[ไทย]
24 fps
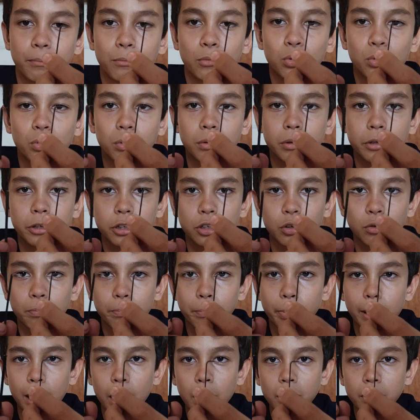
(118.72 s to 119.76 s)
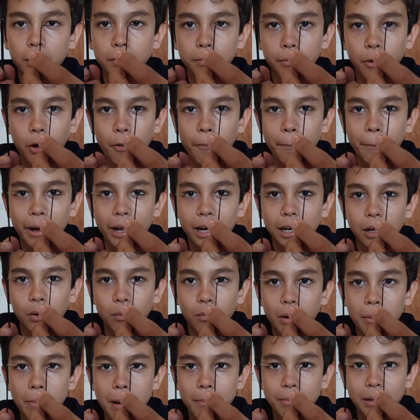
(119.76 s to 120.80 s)
หมุนตรงพลักของมันหรือ
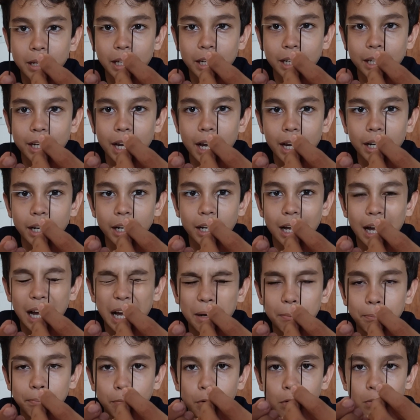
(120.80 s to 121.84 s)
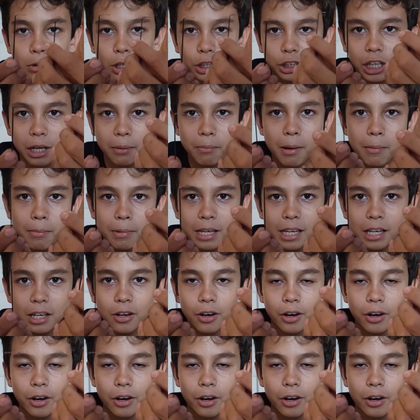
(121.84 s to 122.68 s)
ว่าแบบนี้ก็ได้นะครับผมจะใช้แบบนี้